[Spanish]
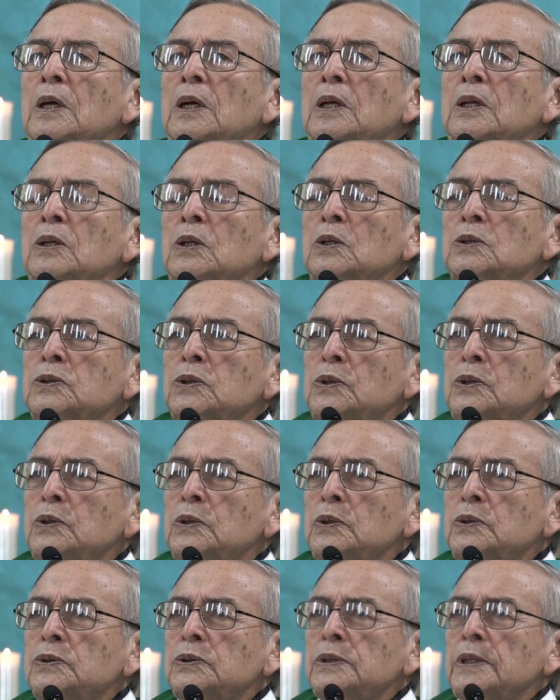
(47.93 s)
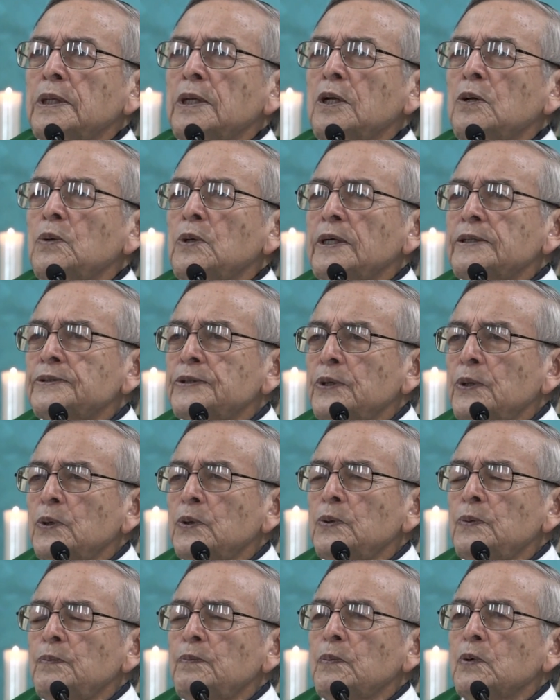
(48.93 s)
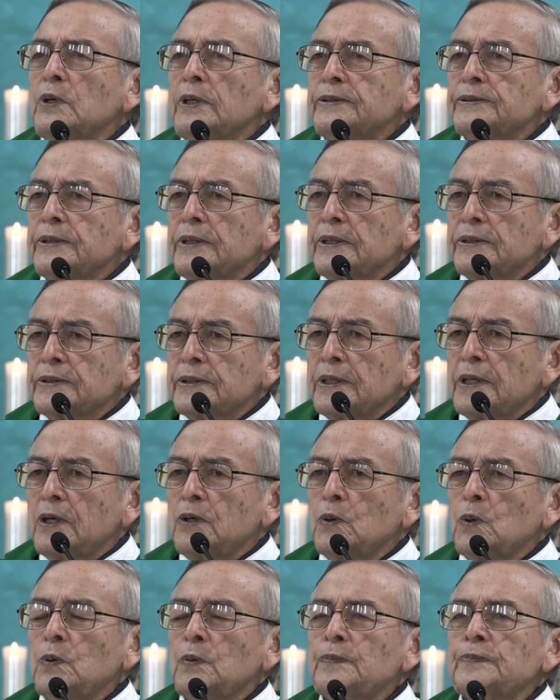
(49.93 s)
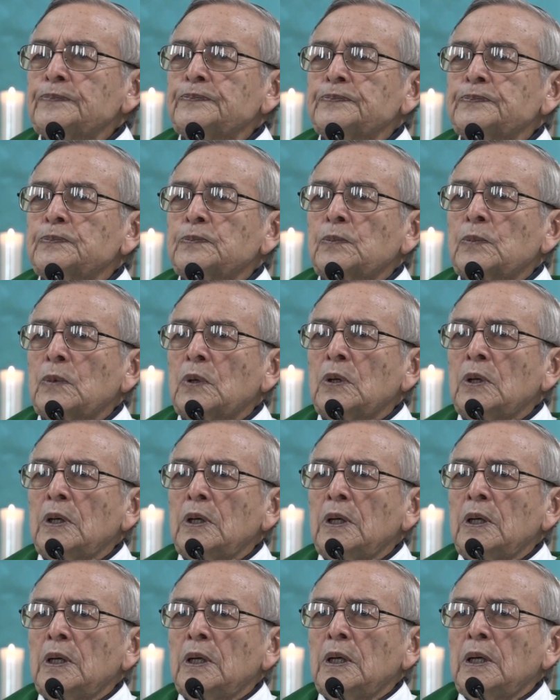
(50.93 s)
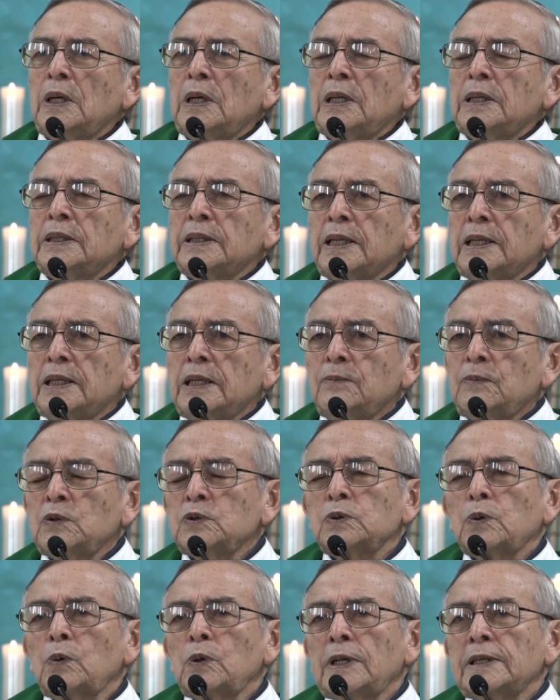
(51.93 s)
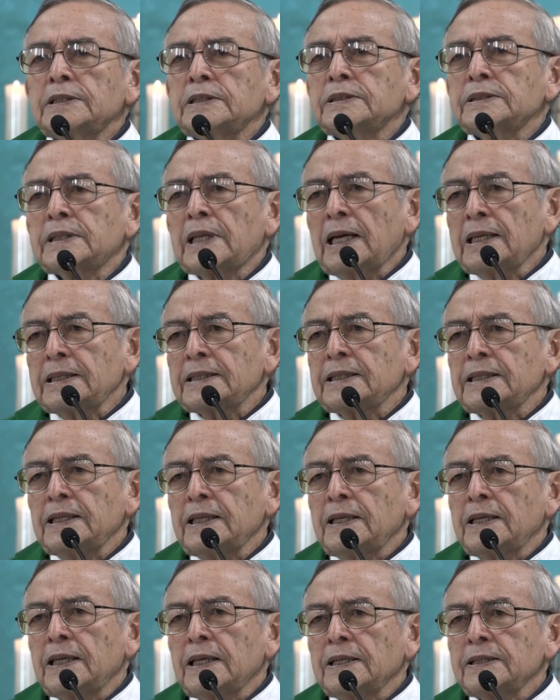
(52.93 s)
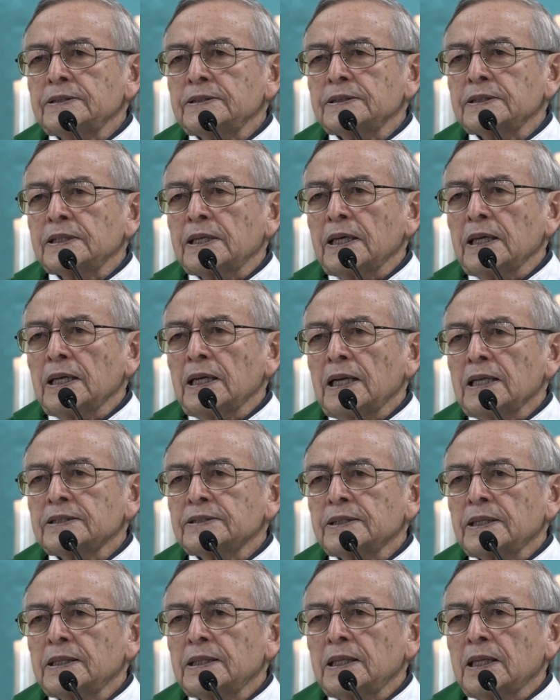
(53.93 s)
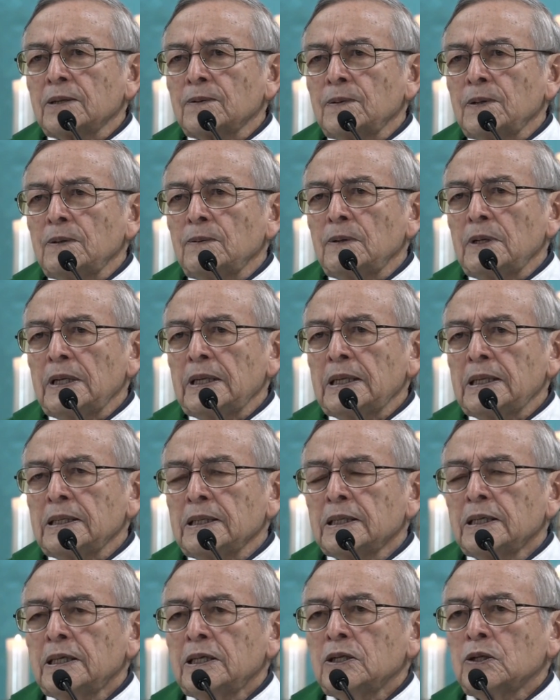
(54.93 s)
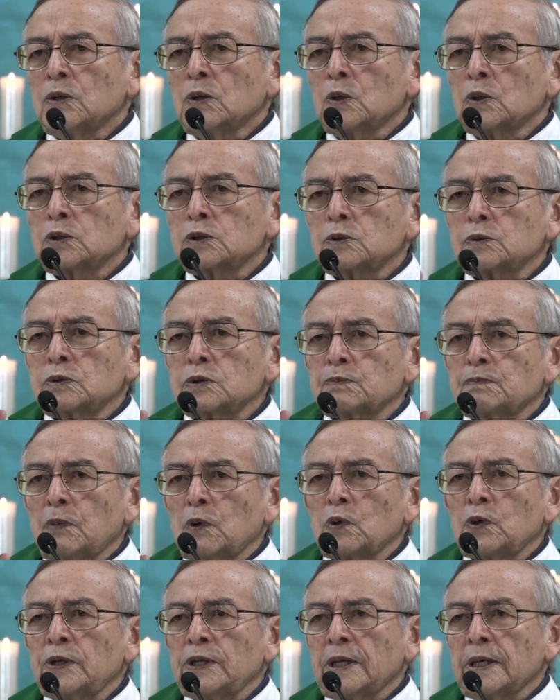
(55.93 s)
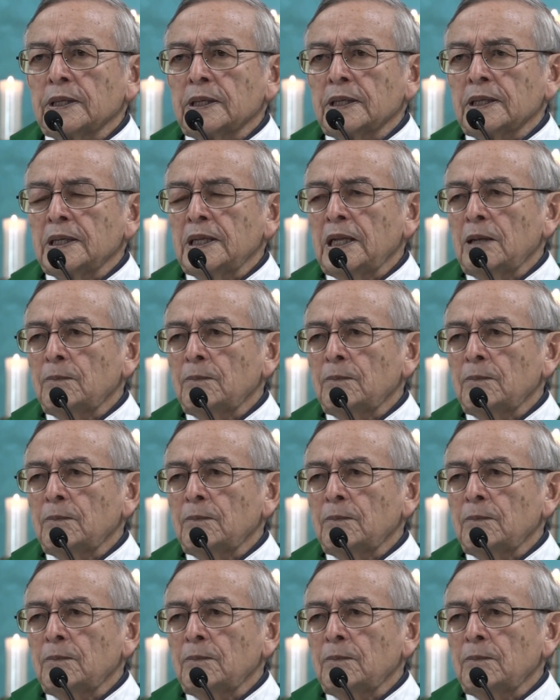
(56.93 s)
Nosotros en la oración, por así decirlo, tenemos unas tácticas que la Santa Biblia nos pone ahí, es la